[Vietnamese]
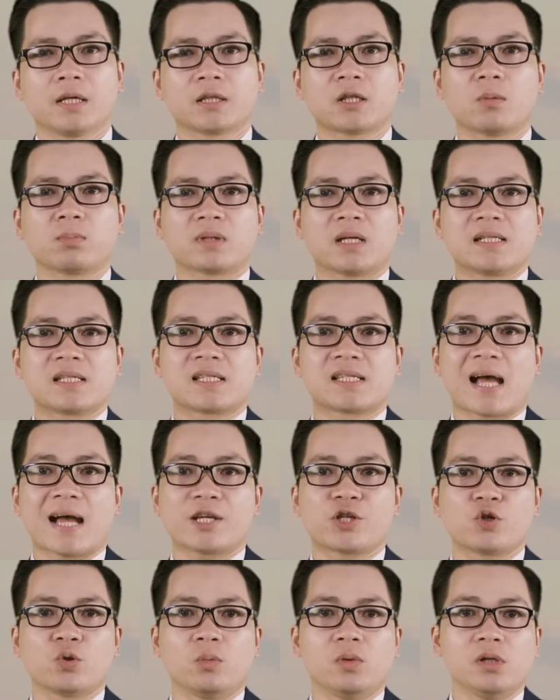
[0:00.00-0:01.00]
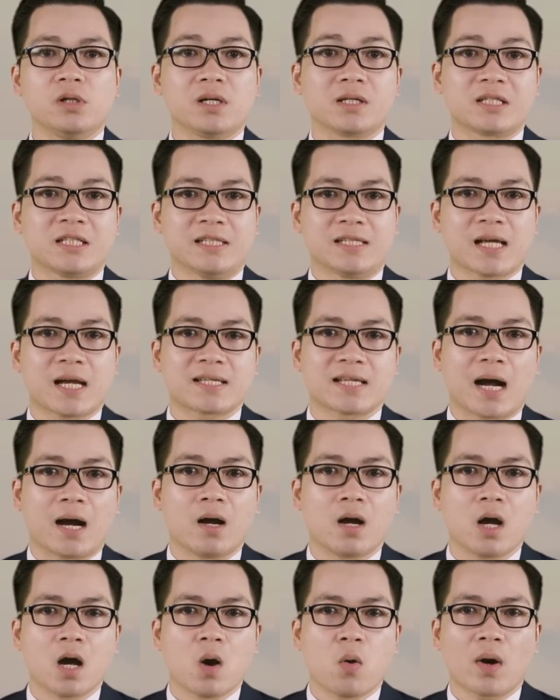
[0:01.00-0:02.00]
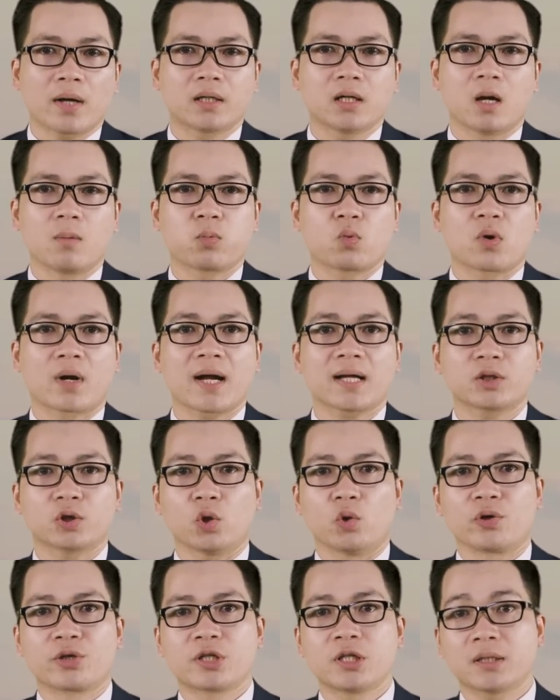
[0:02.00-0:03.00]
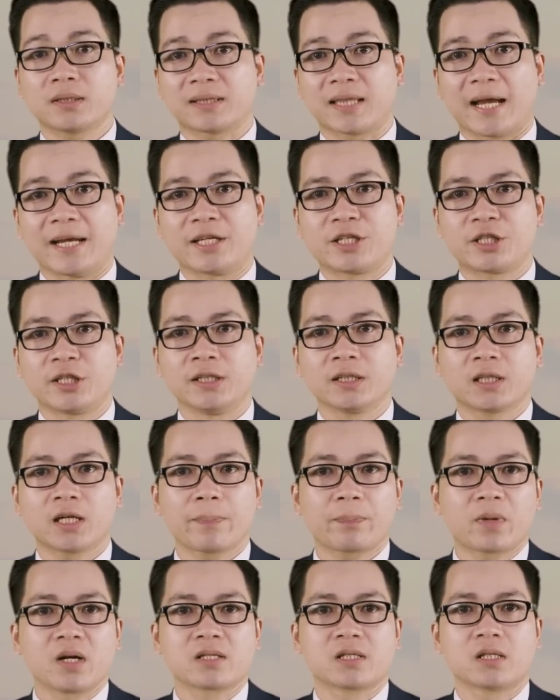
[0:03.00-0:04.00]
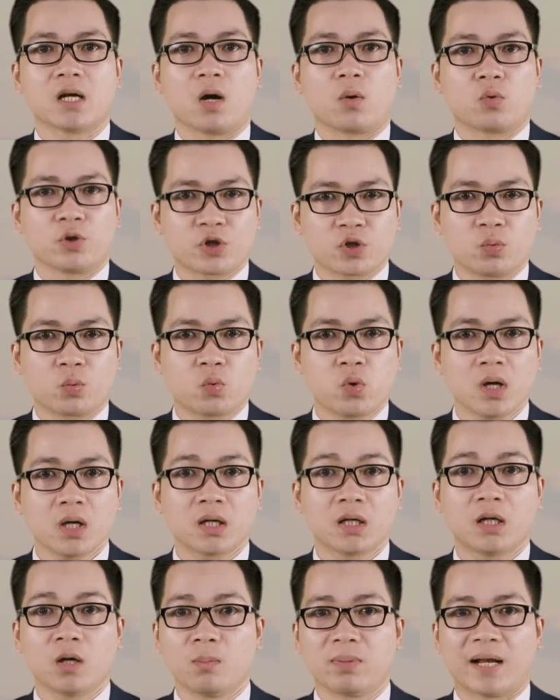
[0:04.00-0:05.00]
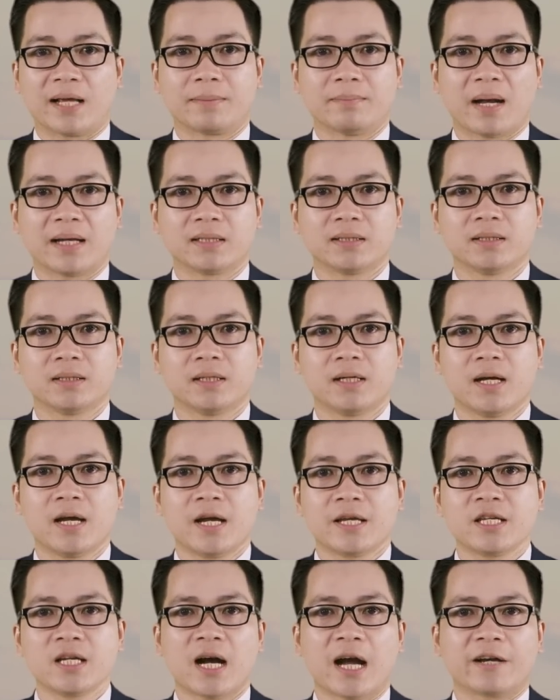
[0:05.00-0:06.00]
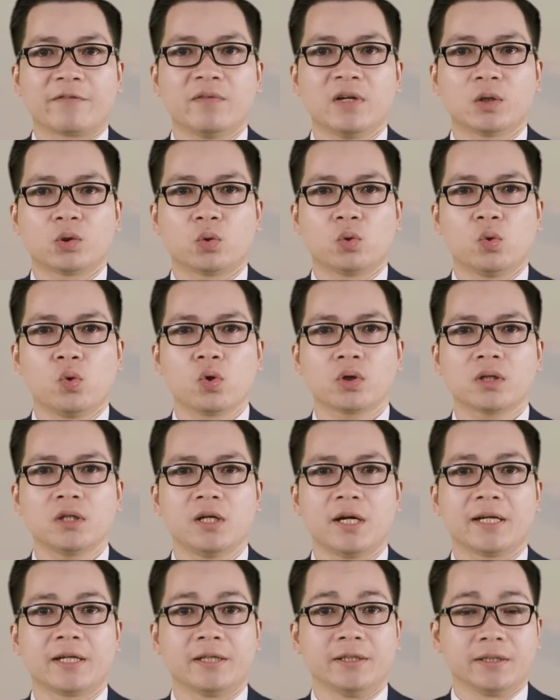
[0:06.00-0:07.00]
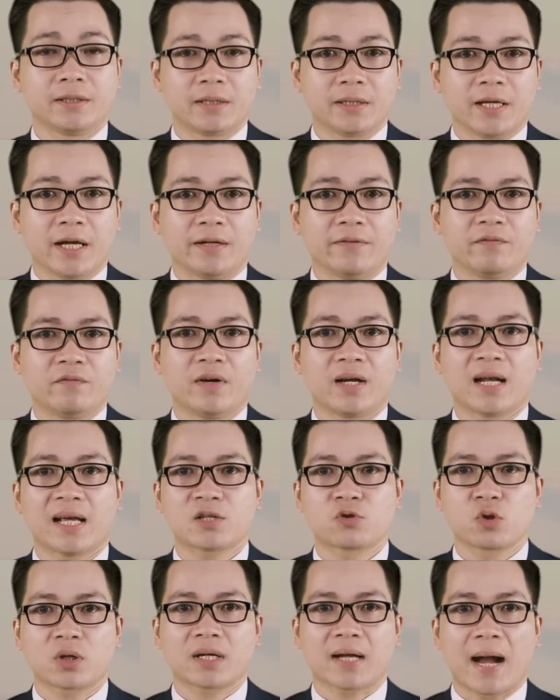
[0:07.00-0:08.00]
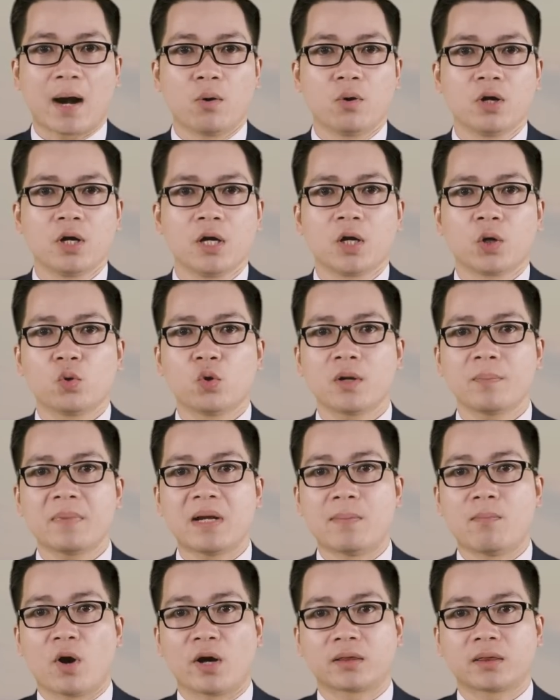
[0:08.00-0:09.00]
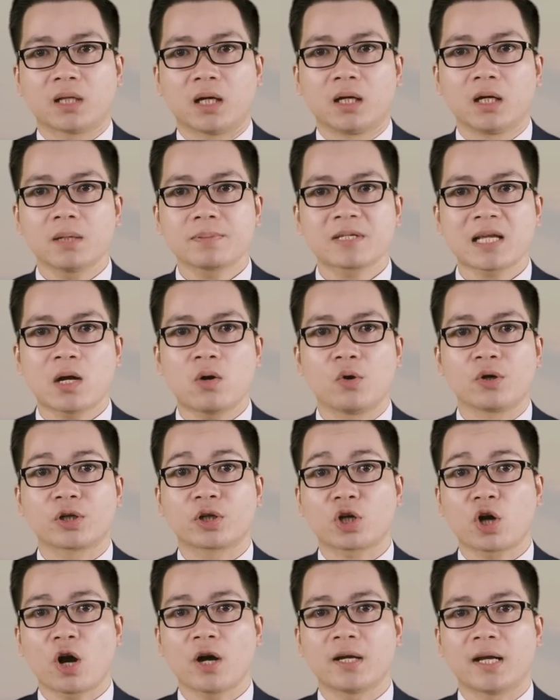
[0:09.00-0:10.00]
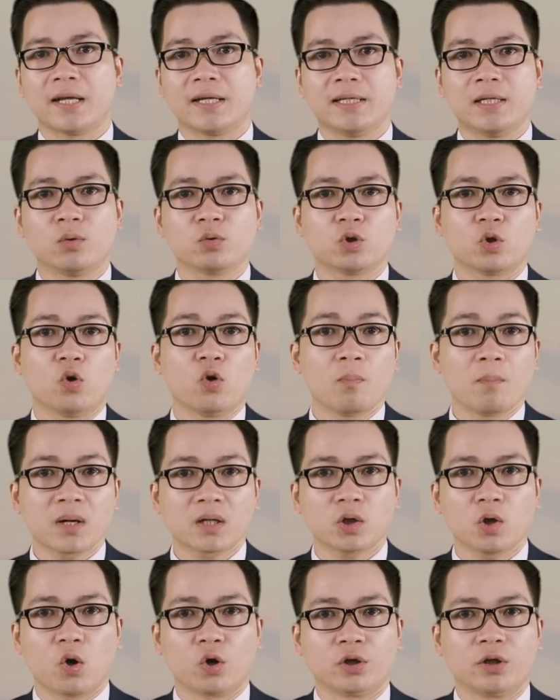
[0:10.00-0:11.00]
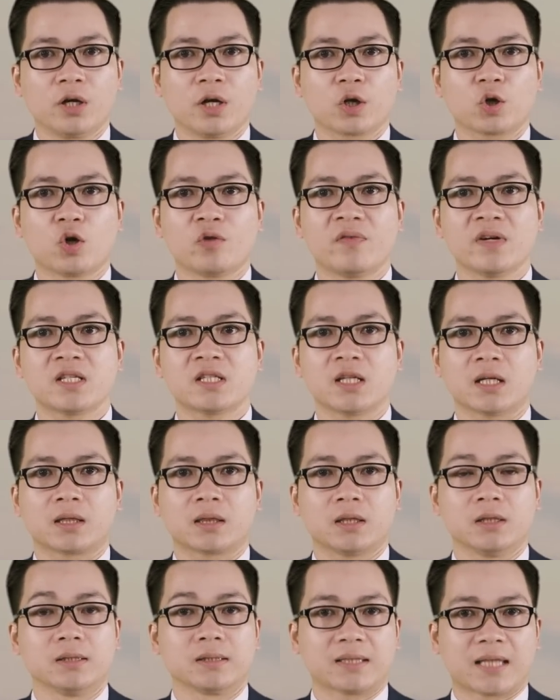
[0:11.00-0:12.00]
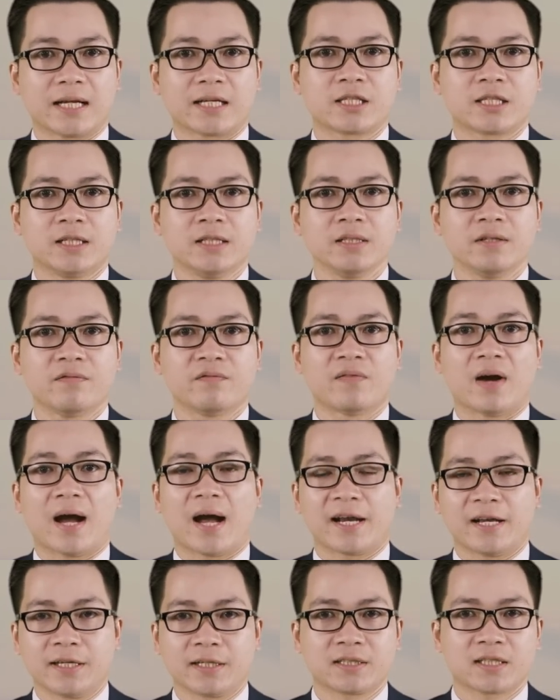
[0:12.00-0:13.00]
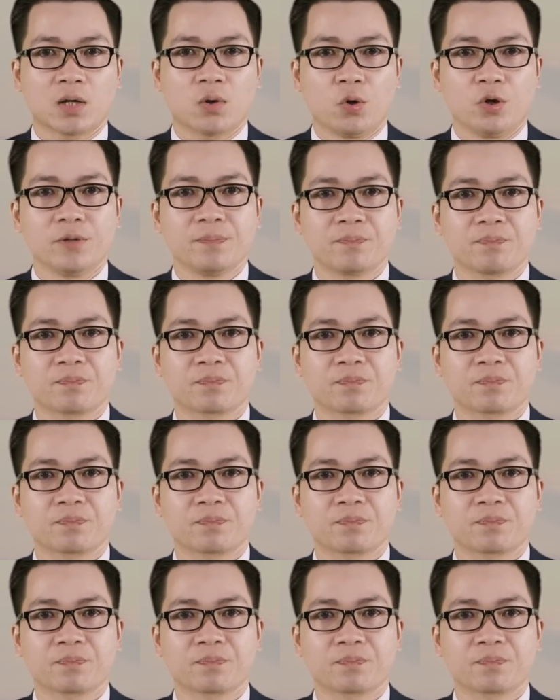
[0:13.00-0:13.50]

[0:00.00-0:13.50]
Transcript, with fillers: Thông tấn xã Trung ương chỉ ra rằng hoạt động của các tổ chức tài chính cấp cơ sở của Trung Quốc không lành mạnh, nhưng hành vi thu hút người gửi tiền với lãi suất cao luôn bị mọi tầng lớp xã hội coi là yếu tố bất ổn đối với trật tự tài chính và an ninh xã hội.